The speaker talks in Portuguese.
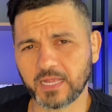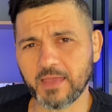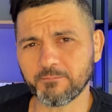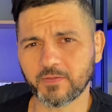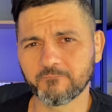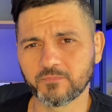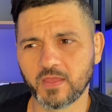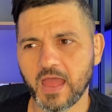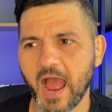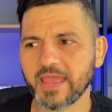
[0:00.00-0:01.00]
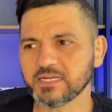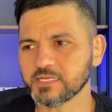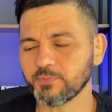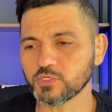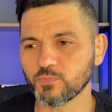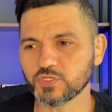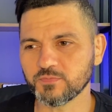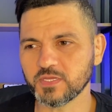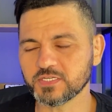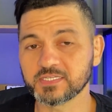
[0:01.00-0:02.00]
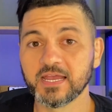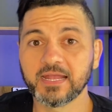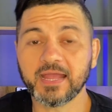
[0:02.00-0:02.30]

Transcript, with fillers: gap Aí ele se aproximou de mim e disse: